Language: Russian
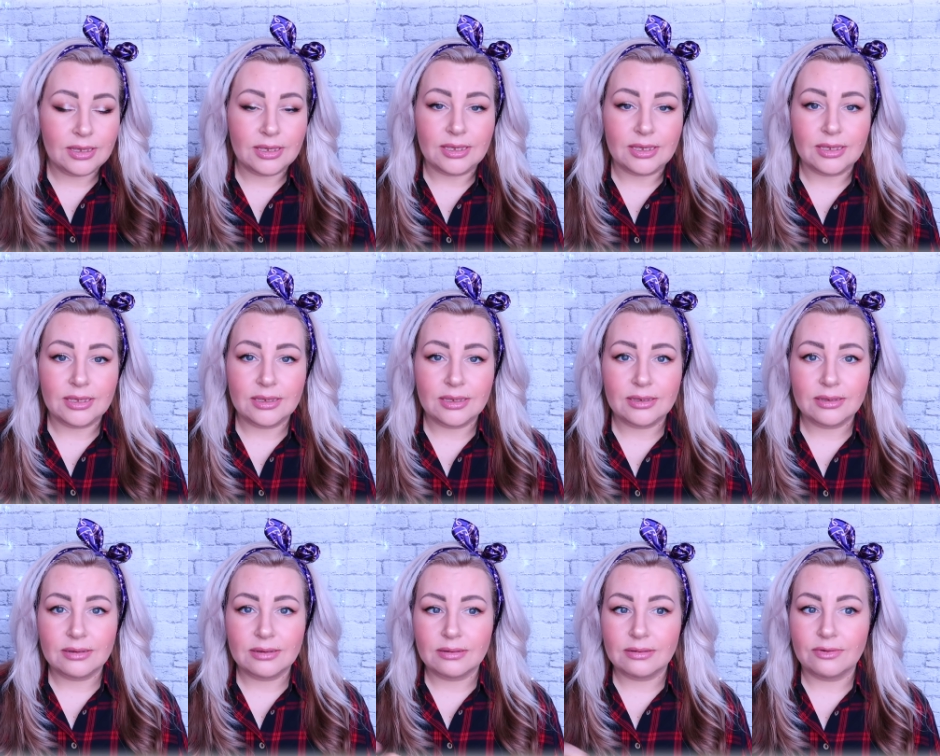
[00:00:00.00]

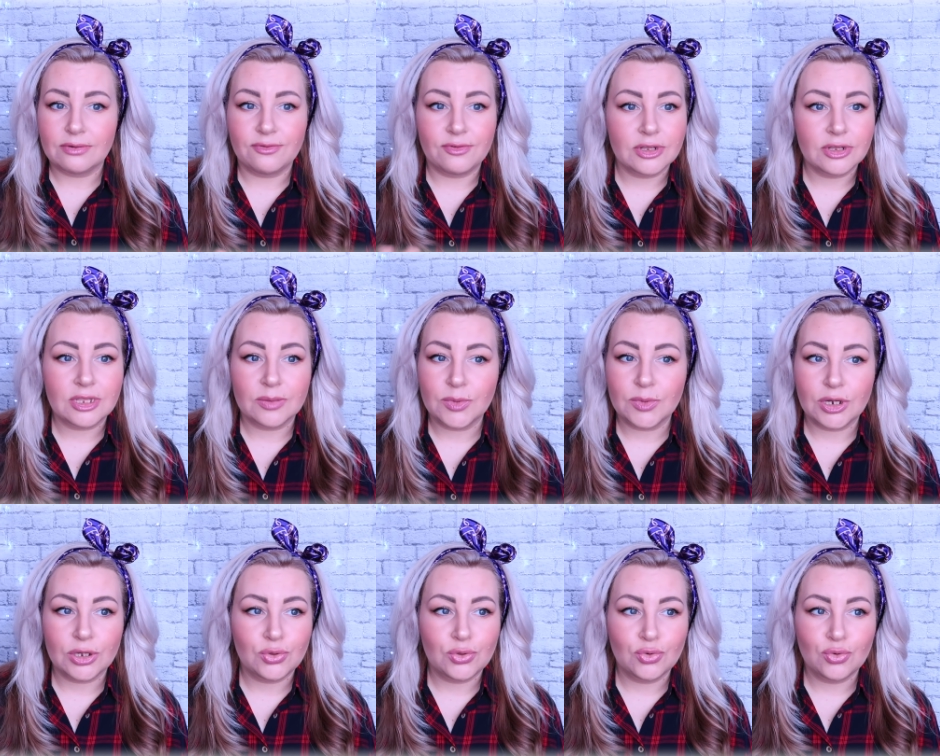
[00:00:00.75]
И в
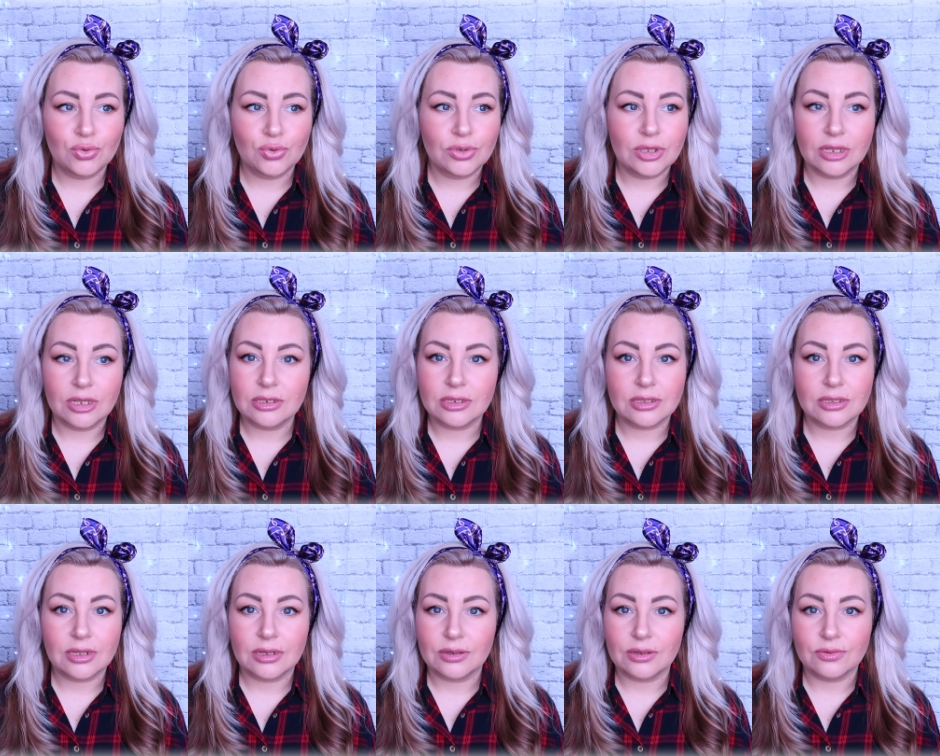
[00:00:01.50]
этом году, я не
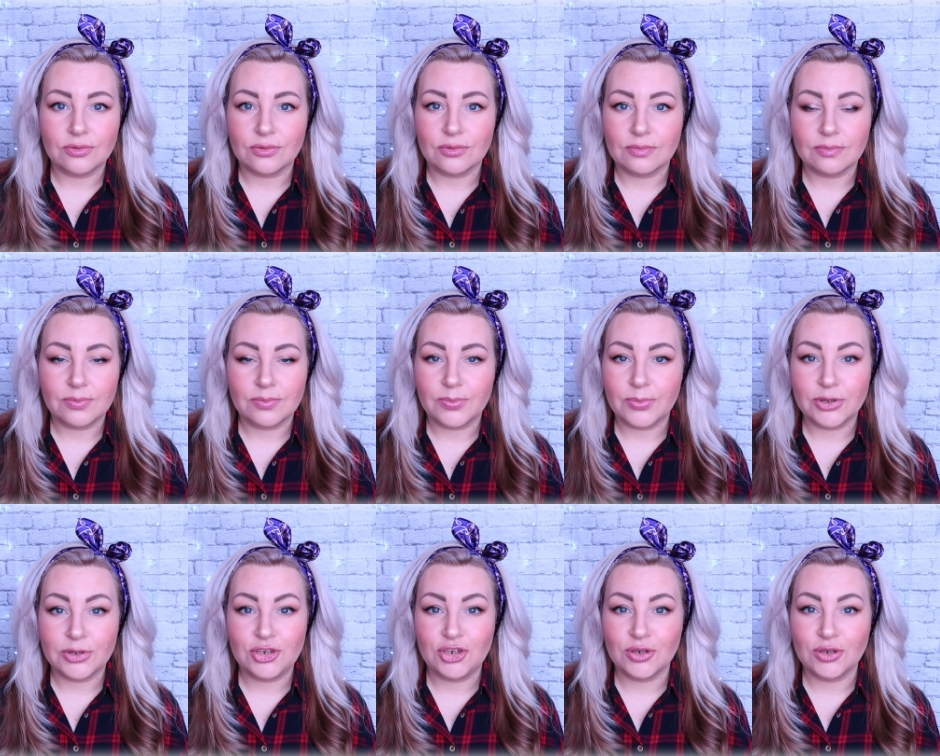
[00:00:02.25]
знаю
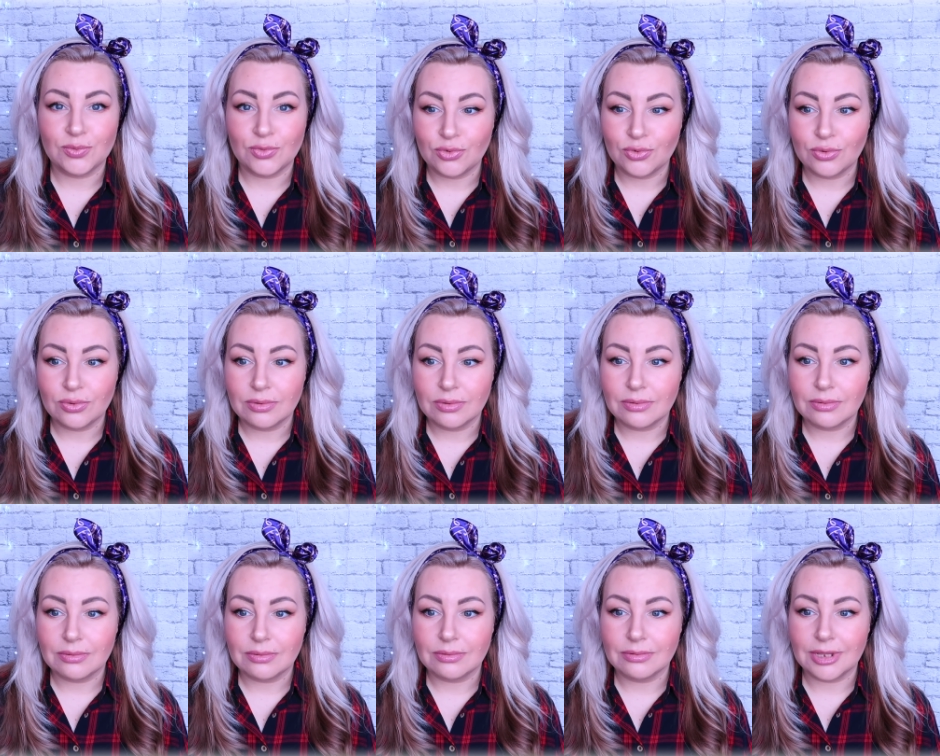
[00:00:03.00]
почему,
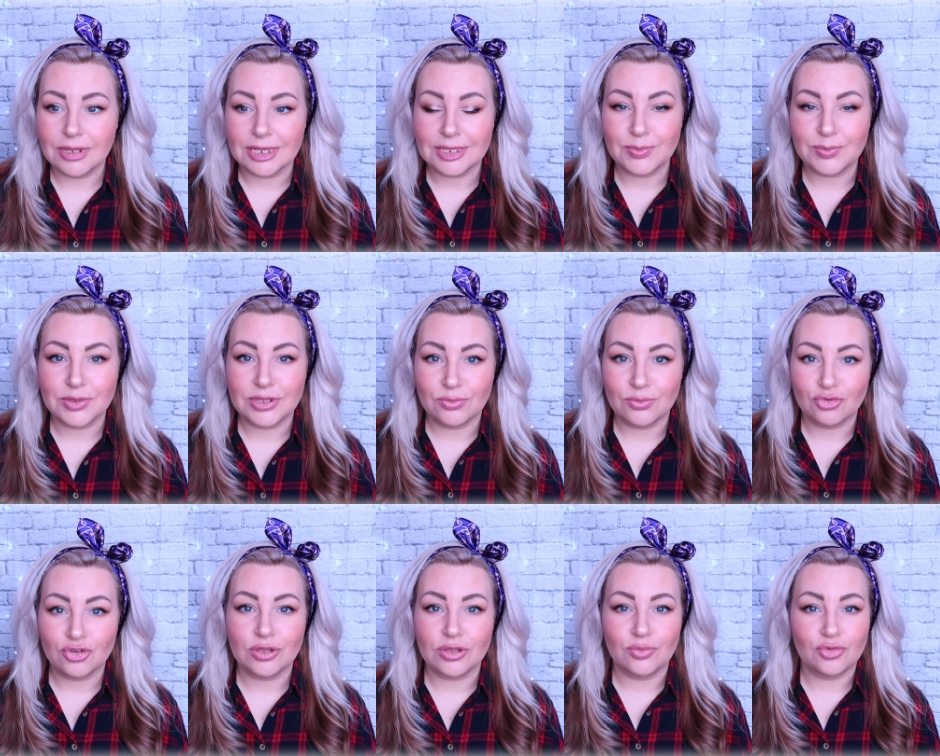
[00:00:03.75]
у нас,
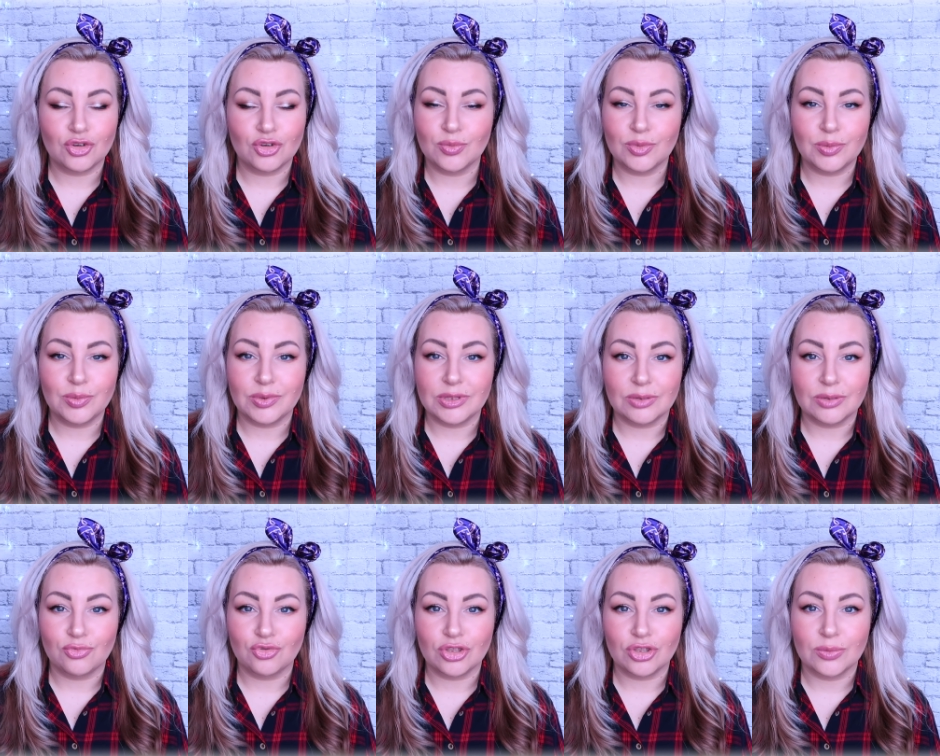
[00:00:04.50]
потому что, может быть,
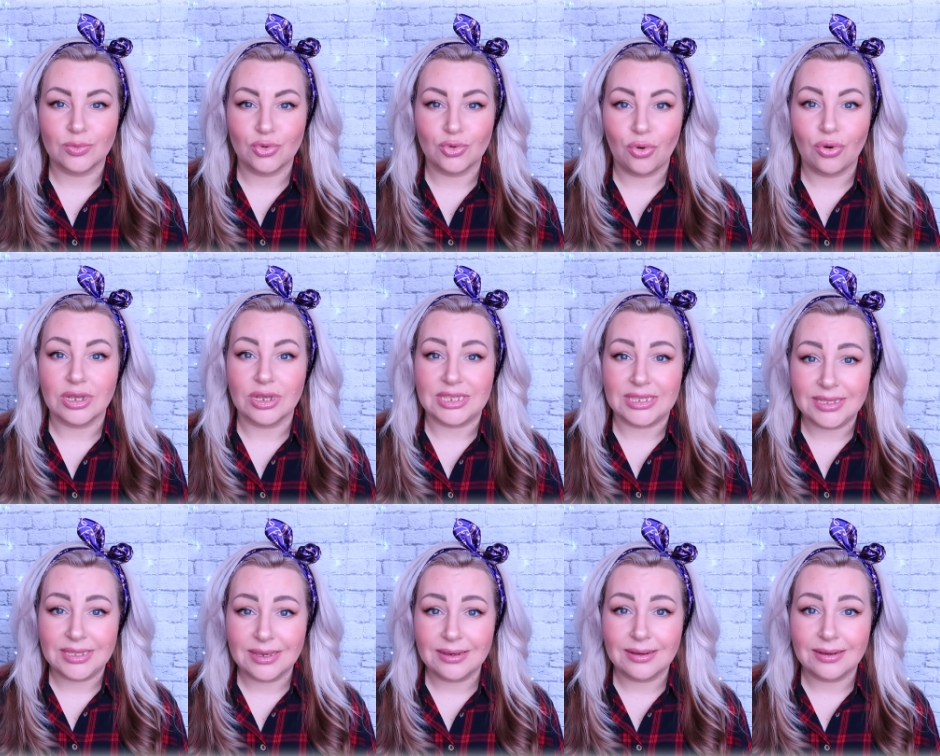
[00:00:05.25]
потому что много
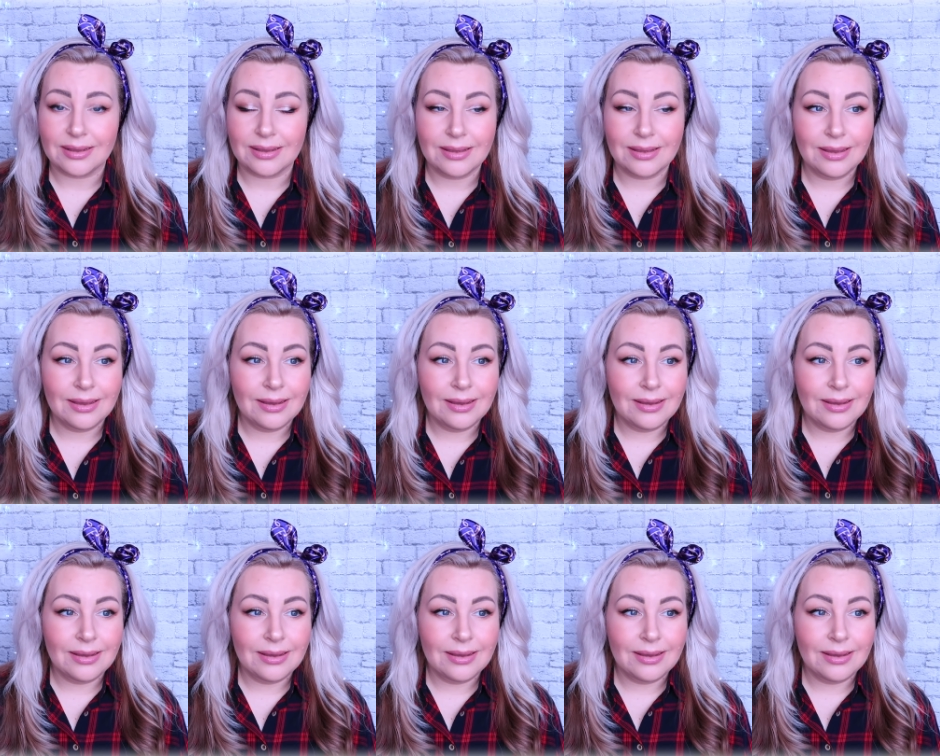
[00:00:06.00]
снега,